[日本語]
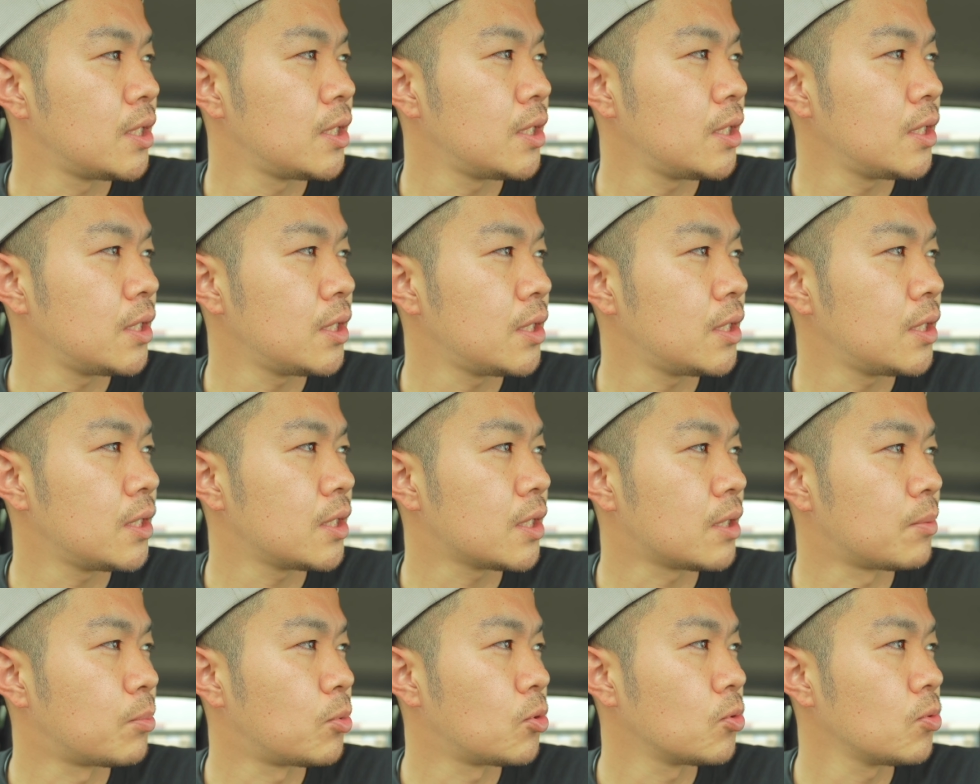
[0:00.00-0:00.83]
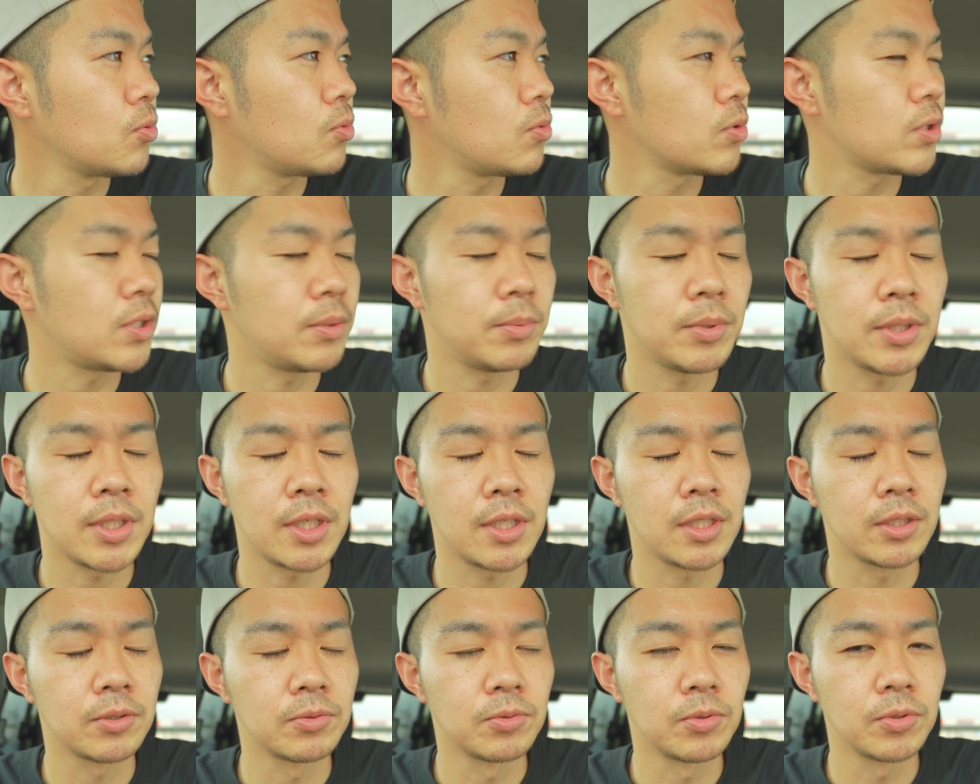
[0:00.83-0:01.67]
えー、なんか物置みた
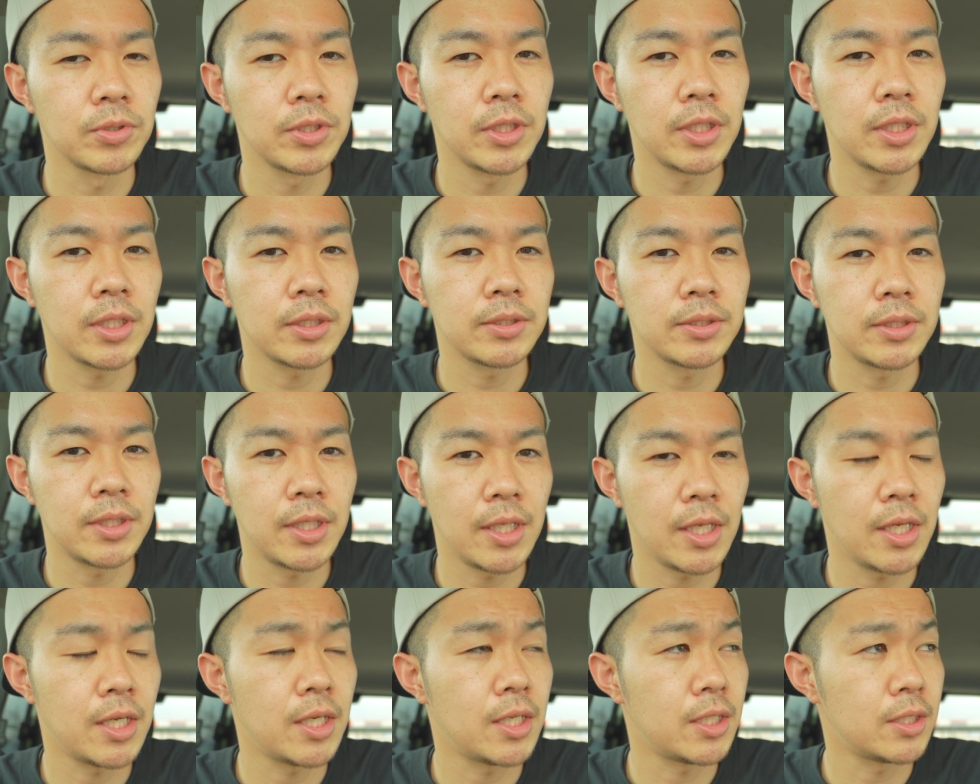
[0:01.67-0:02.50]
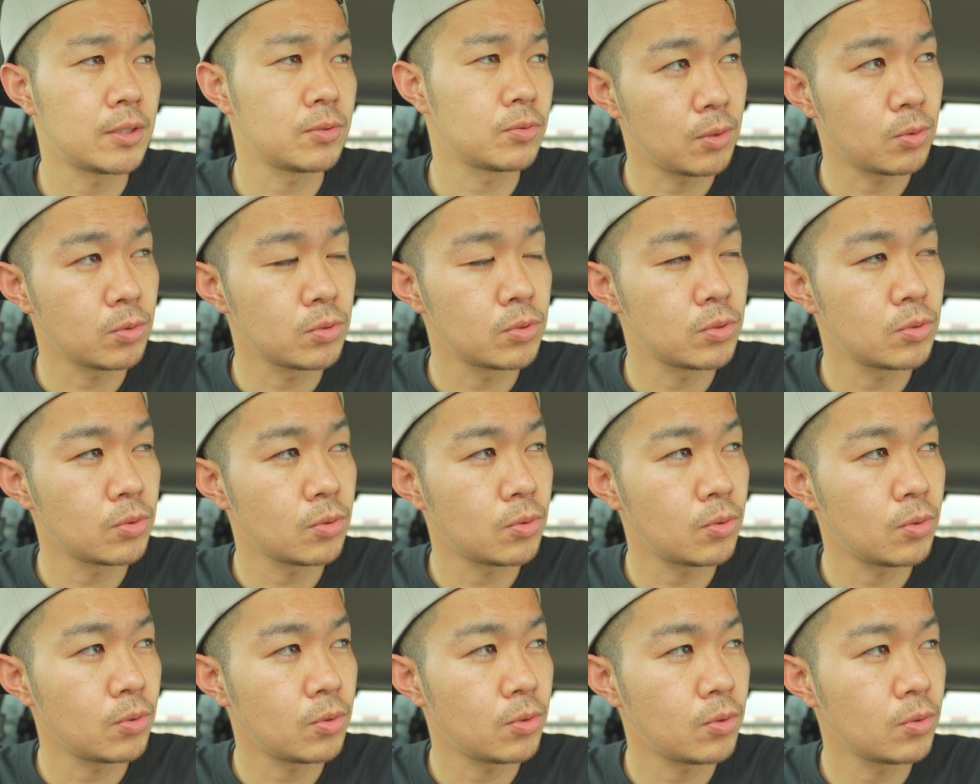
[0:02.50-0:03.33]
いなのを置きたくて、
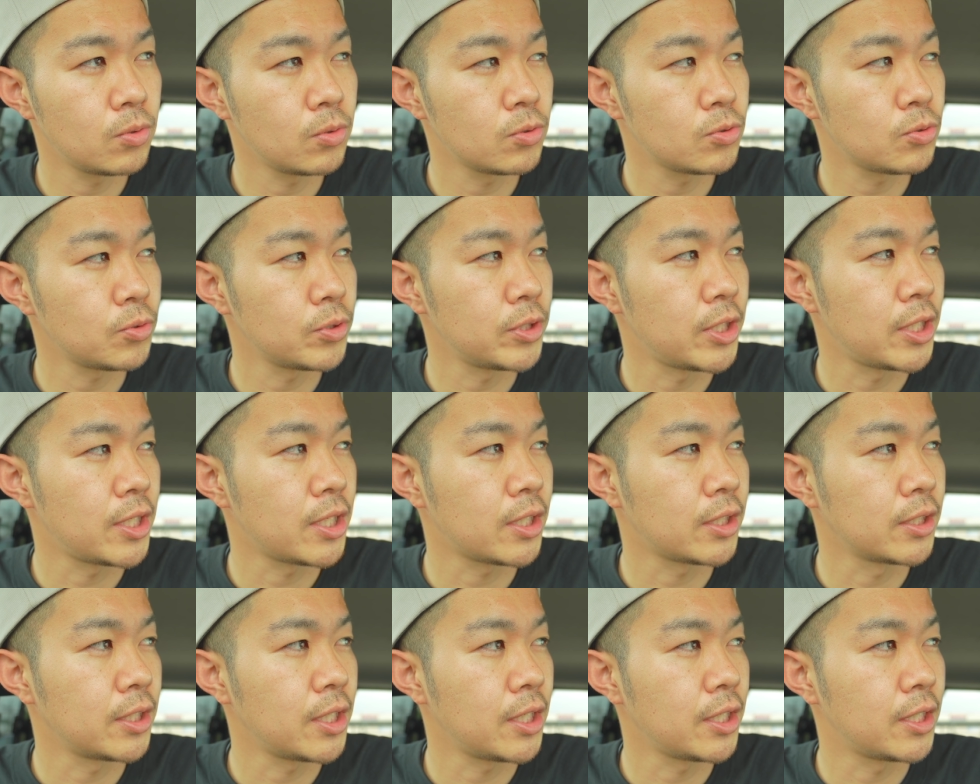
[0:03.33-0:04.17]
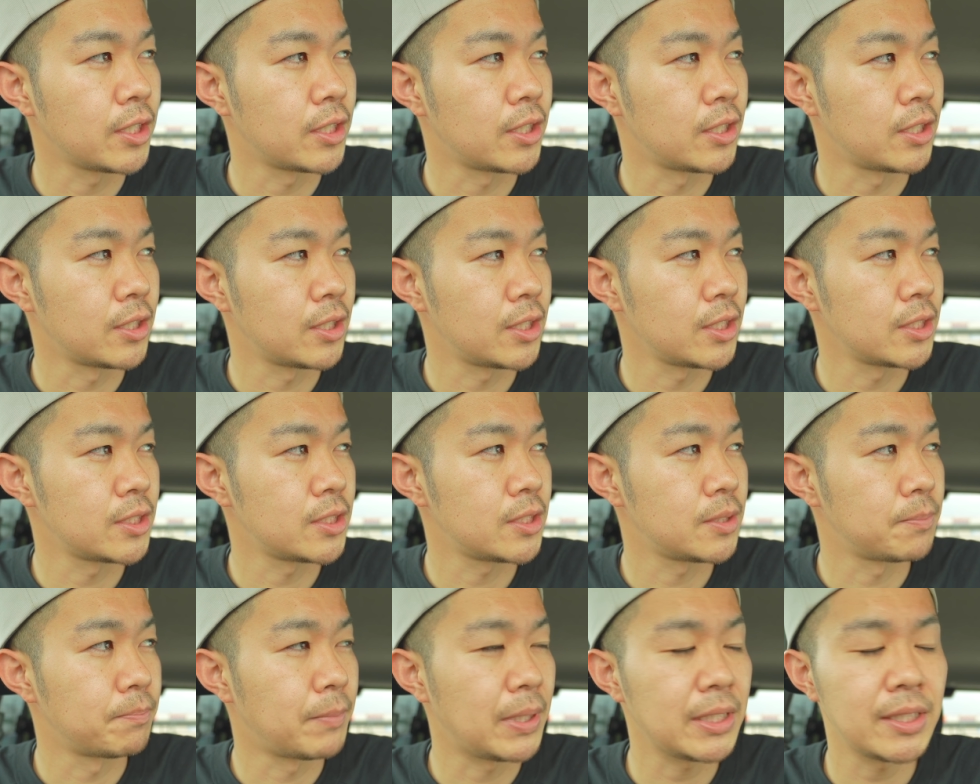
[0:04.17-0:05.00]
コストコの商品でなんかないかなって
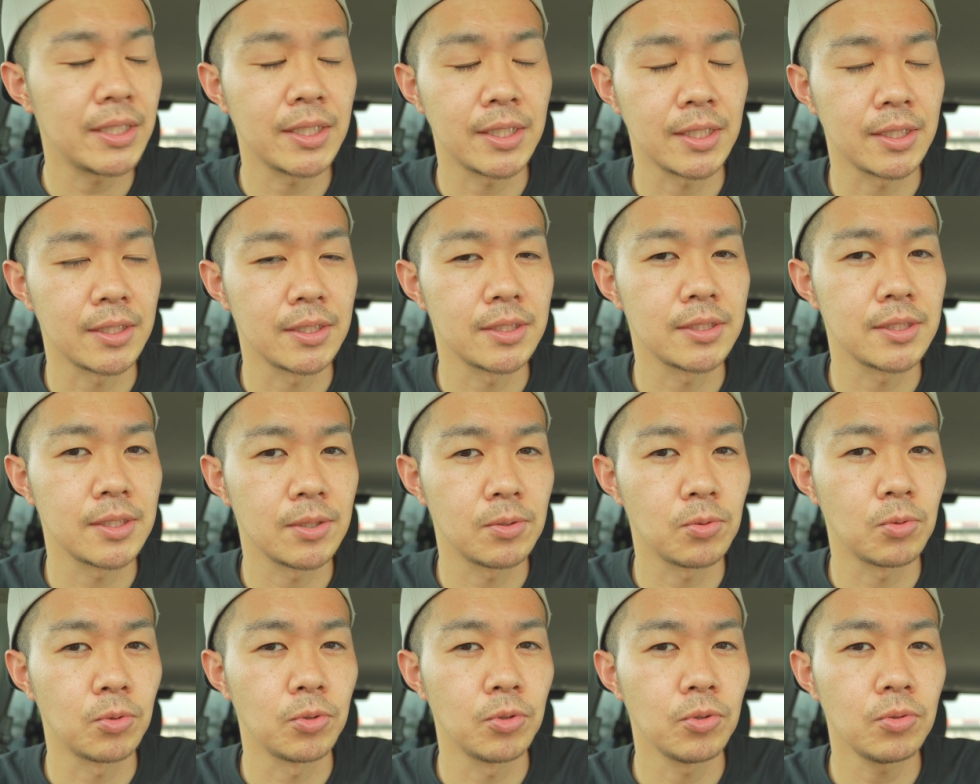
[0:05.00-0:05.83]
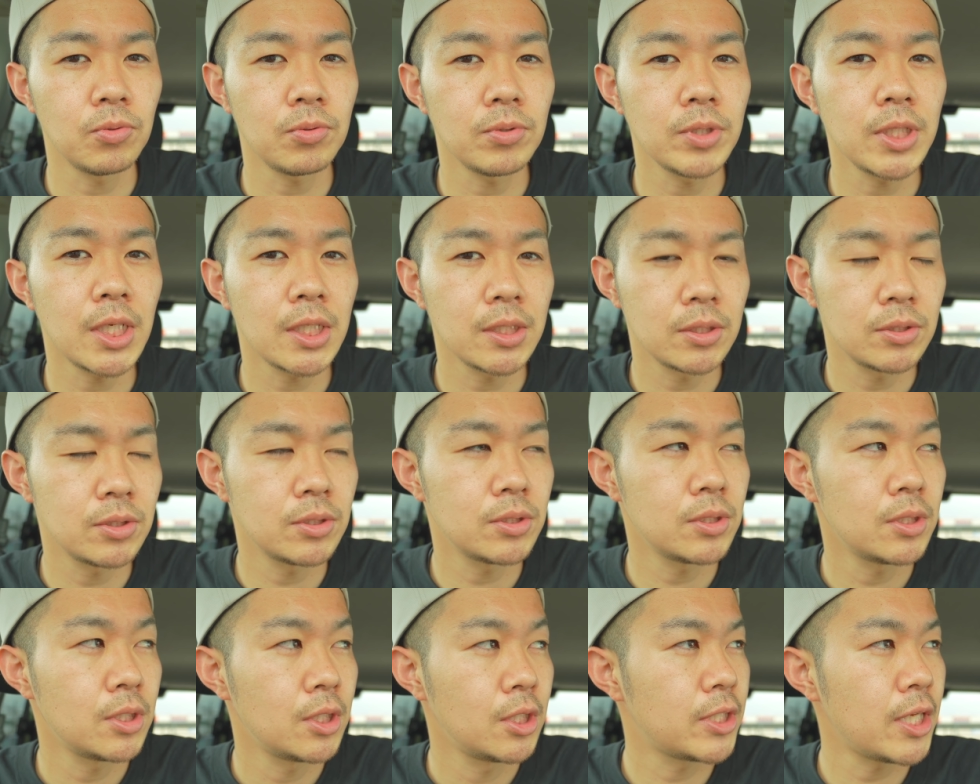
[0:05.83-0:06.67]
待ってたんですけど、ようや
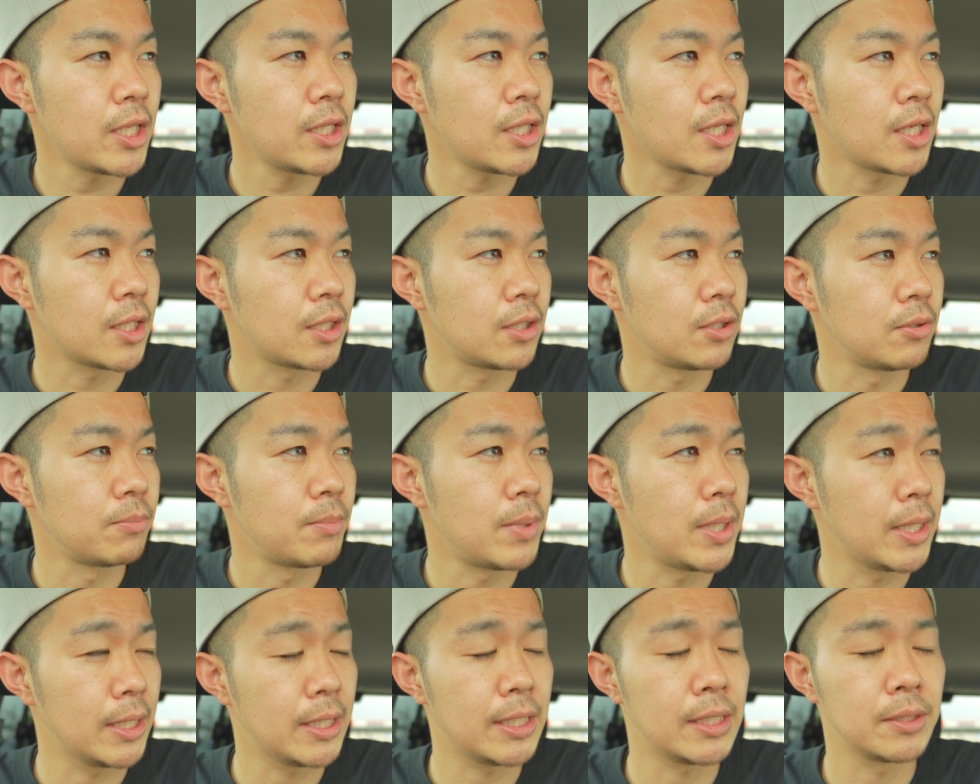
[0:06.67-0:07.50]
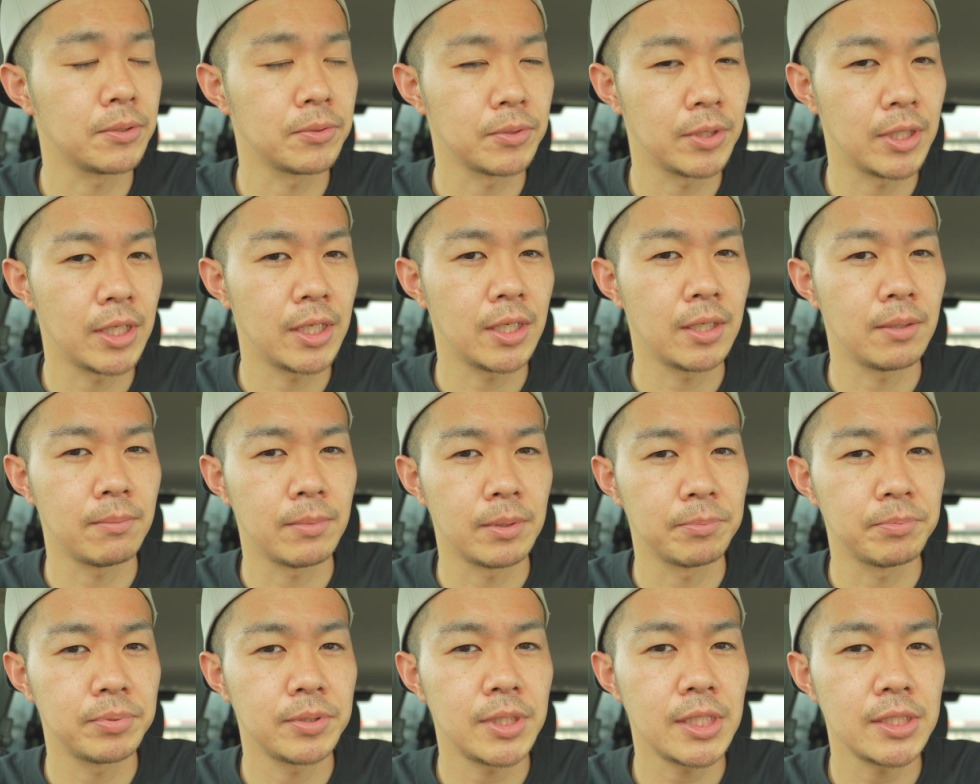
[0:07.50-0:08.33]
くケターっていうメーカーのね、
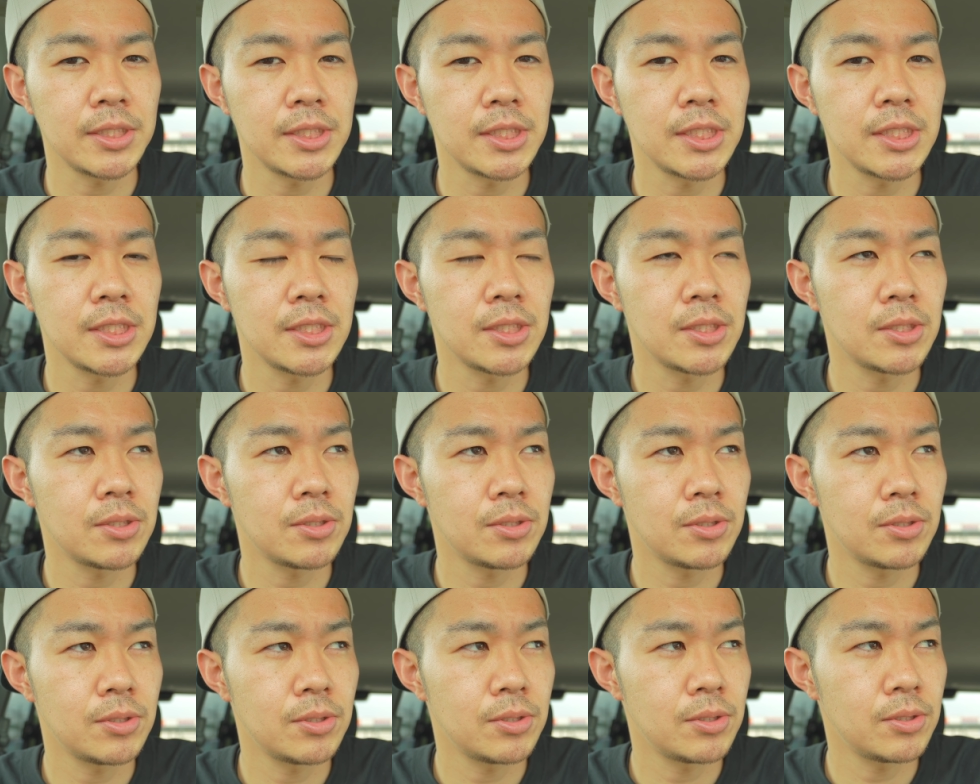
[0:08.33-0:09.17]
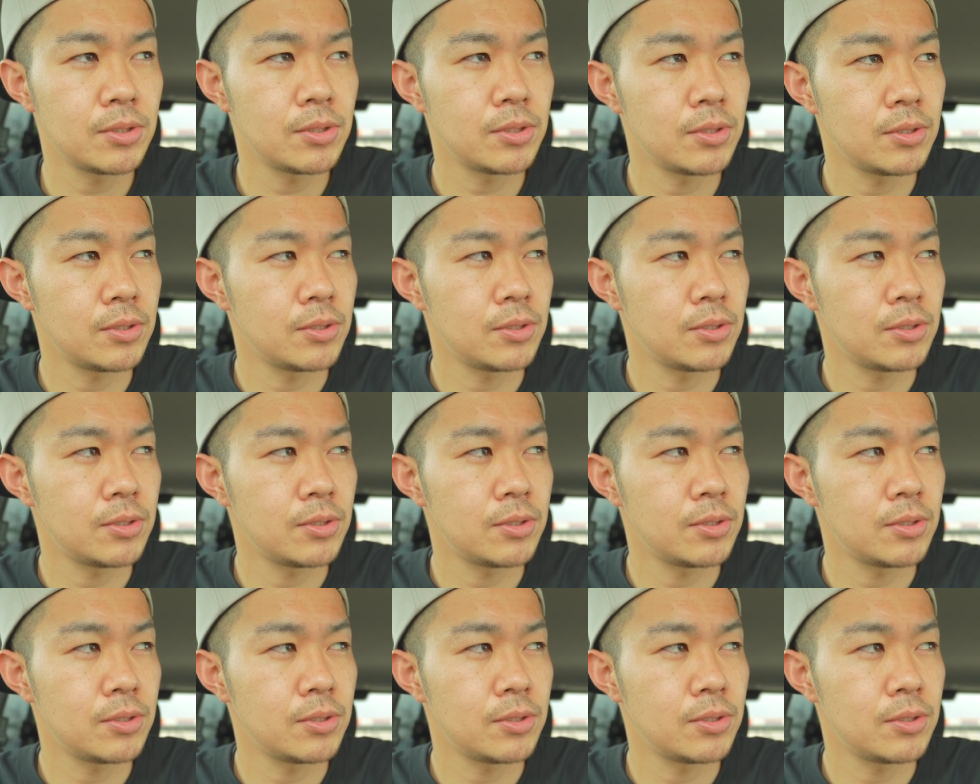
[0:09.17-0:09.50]
まあ、プラスチック